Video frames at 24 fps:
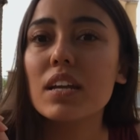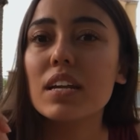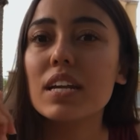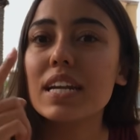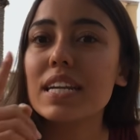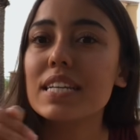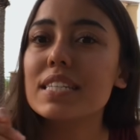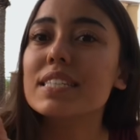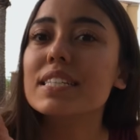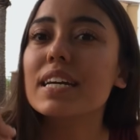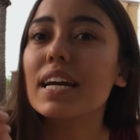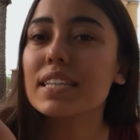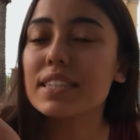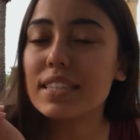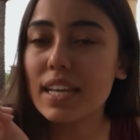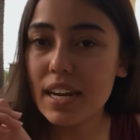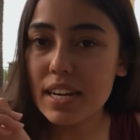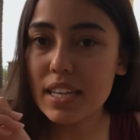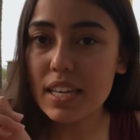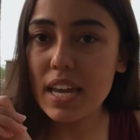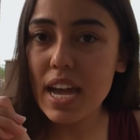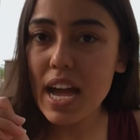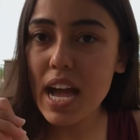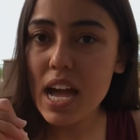
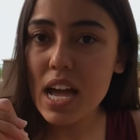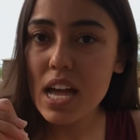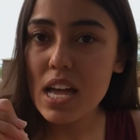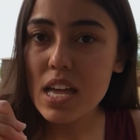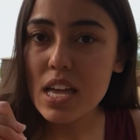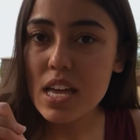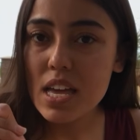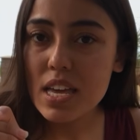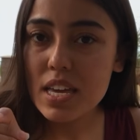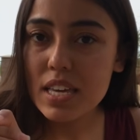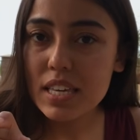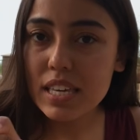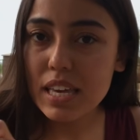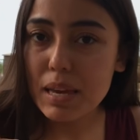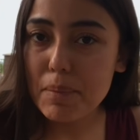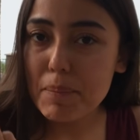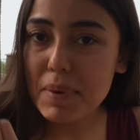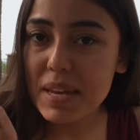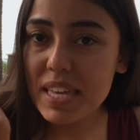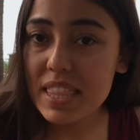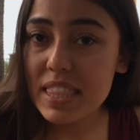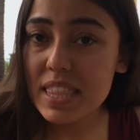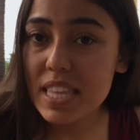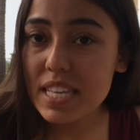rescataría que
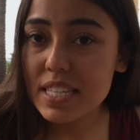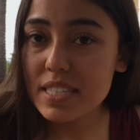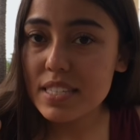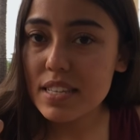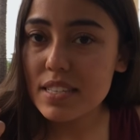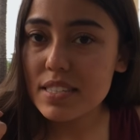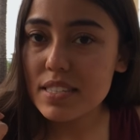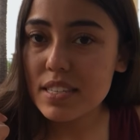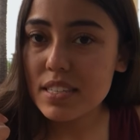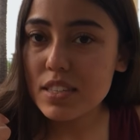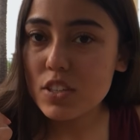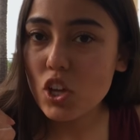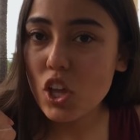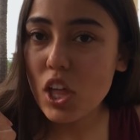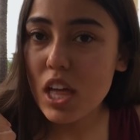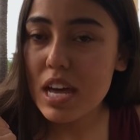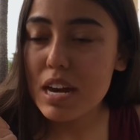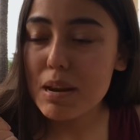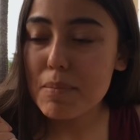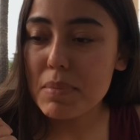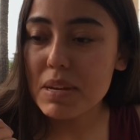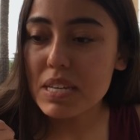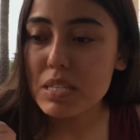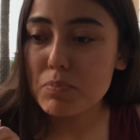me necesito
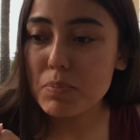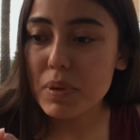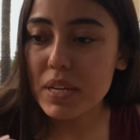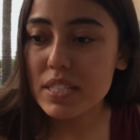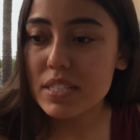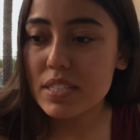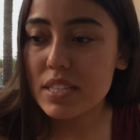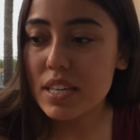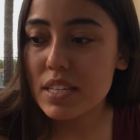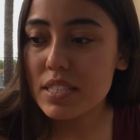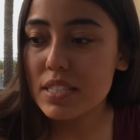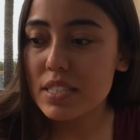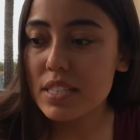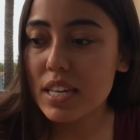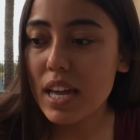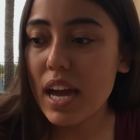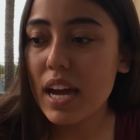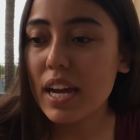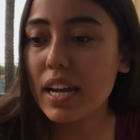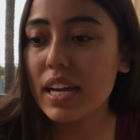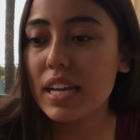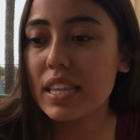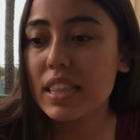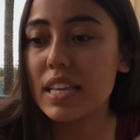dar más
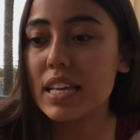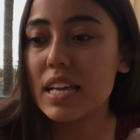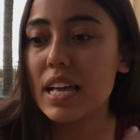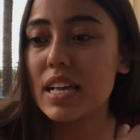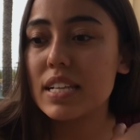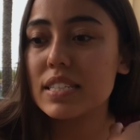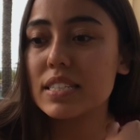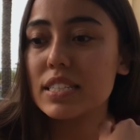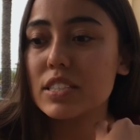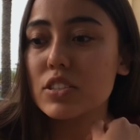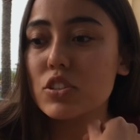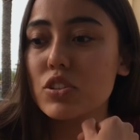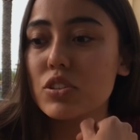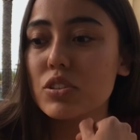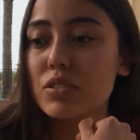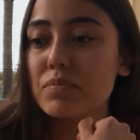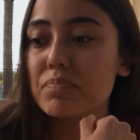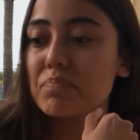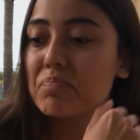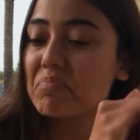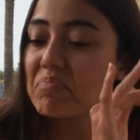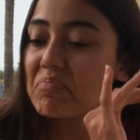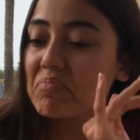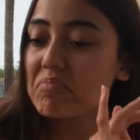paciencia, que necesito
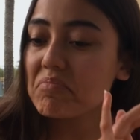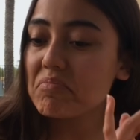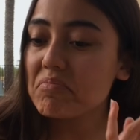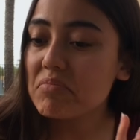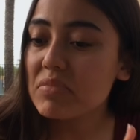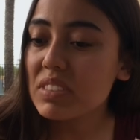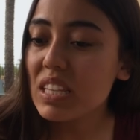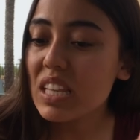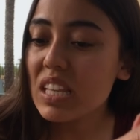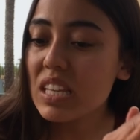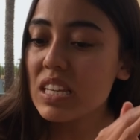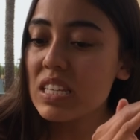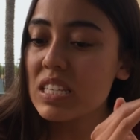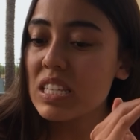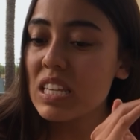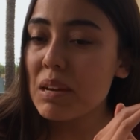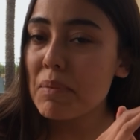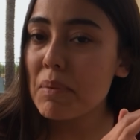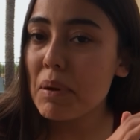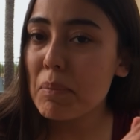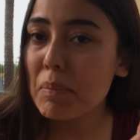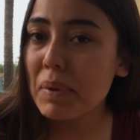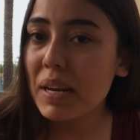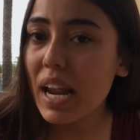
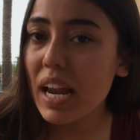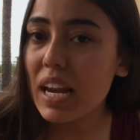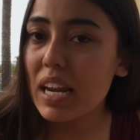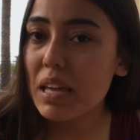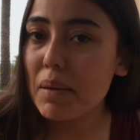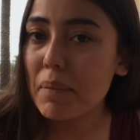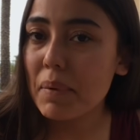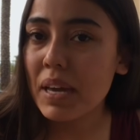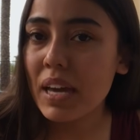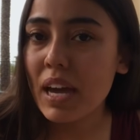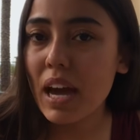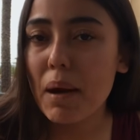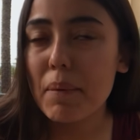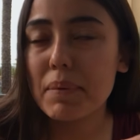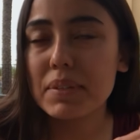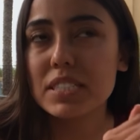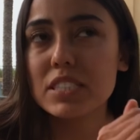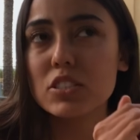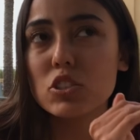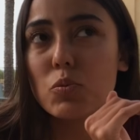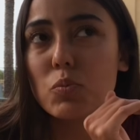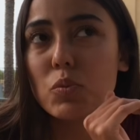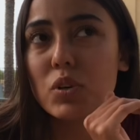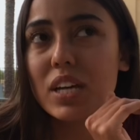llevarme la leve. A
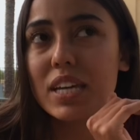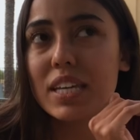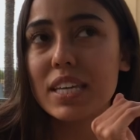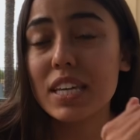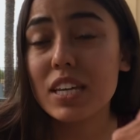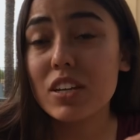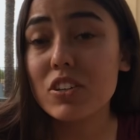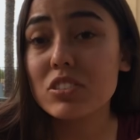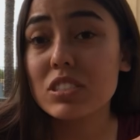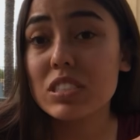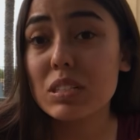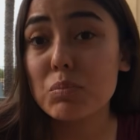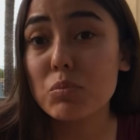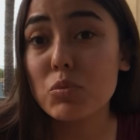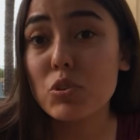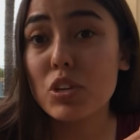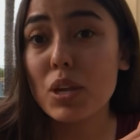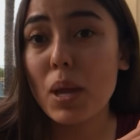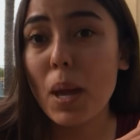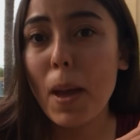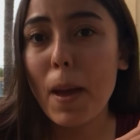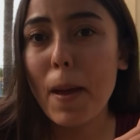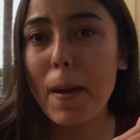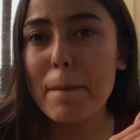veces como que quiero ser
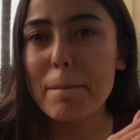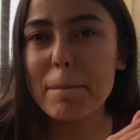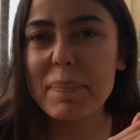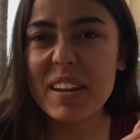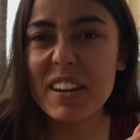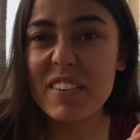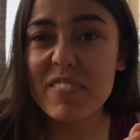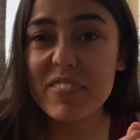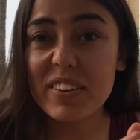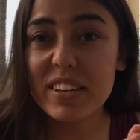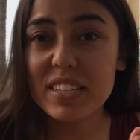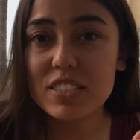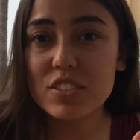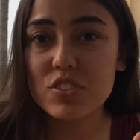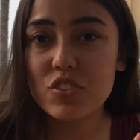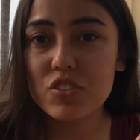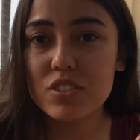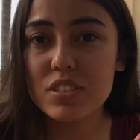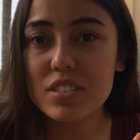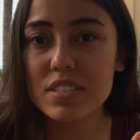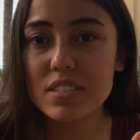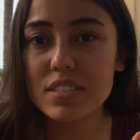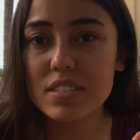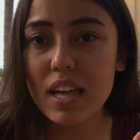muy
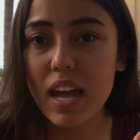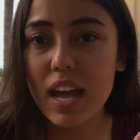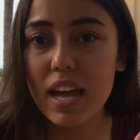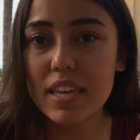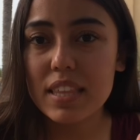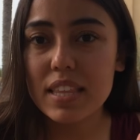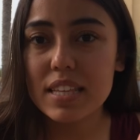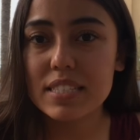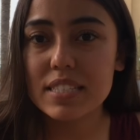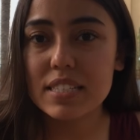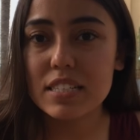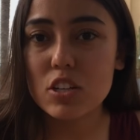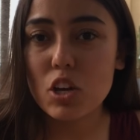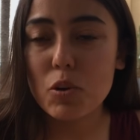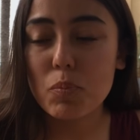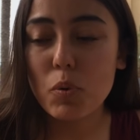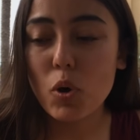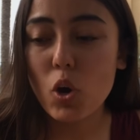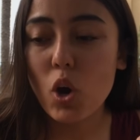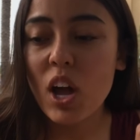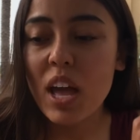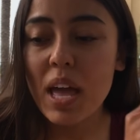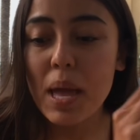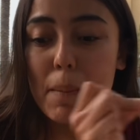perfeccionista y decir
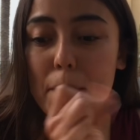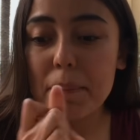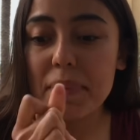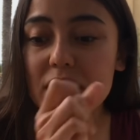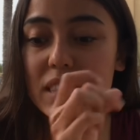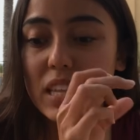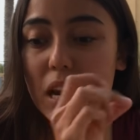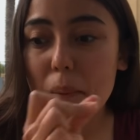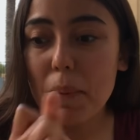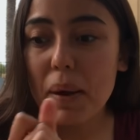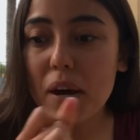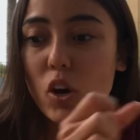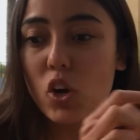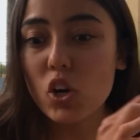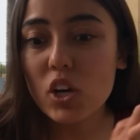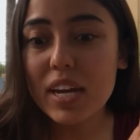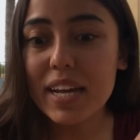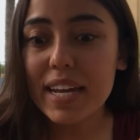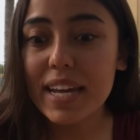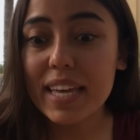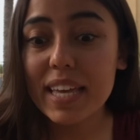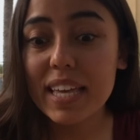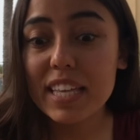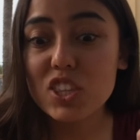como mi trabajo
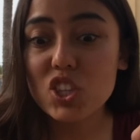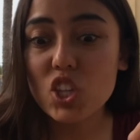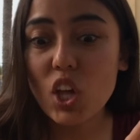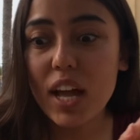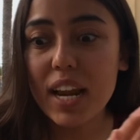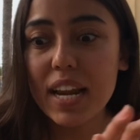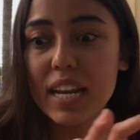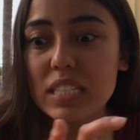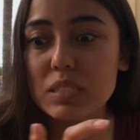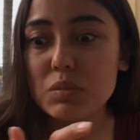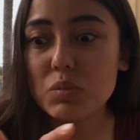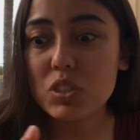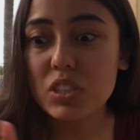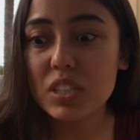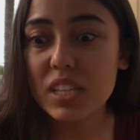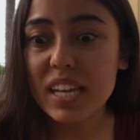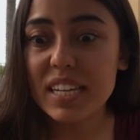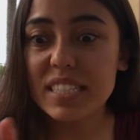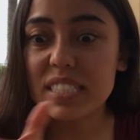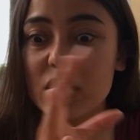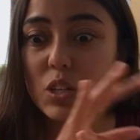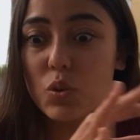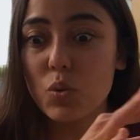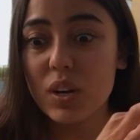que queden todas las
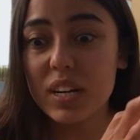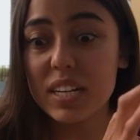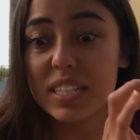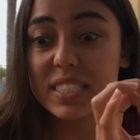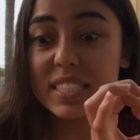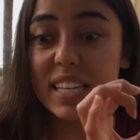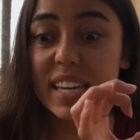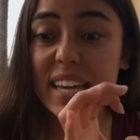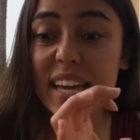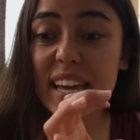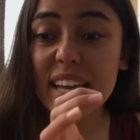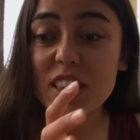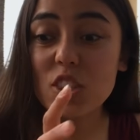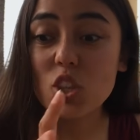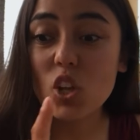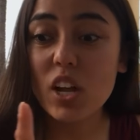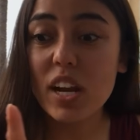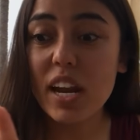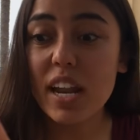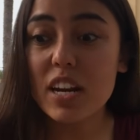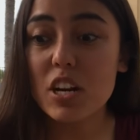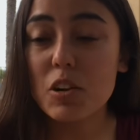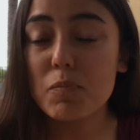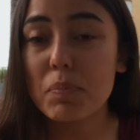botellas iguales, que quede toda
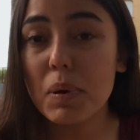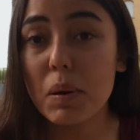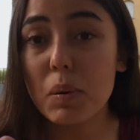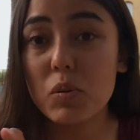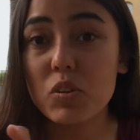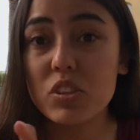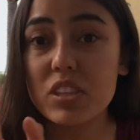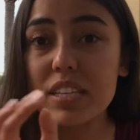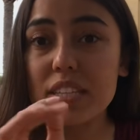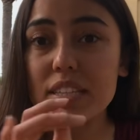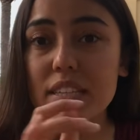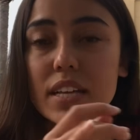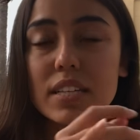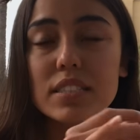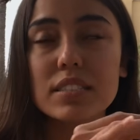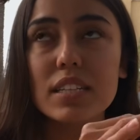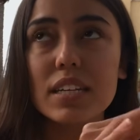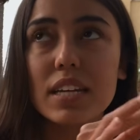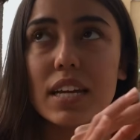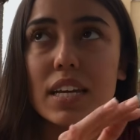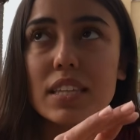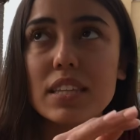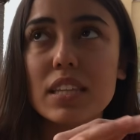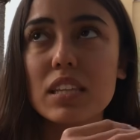la ropa bonita,
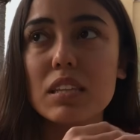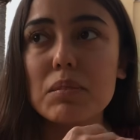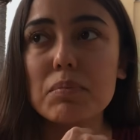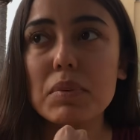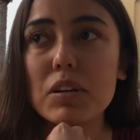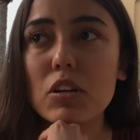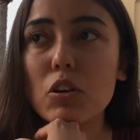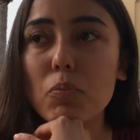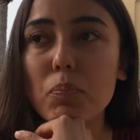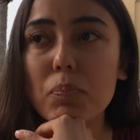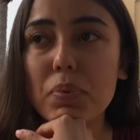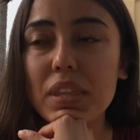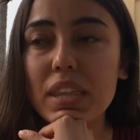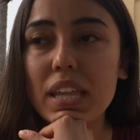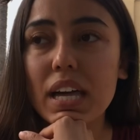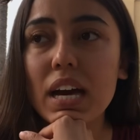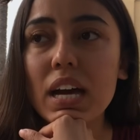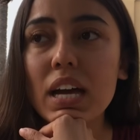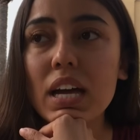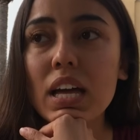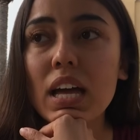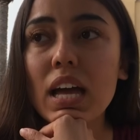sin que nadie me lo pida.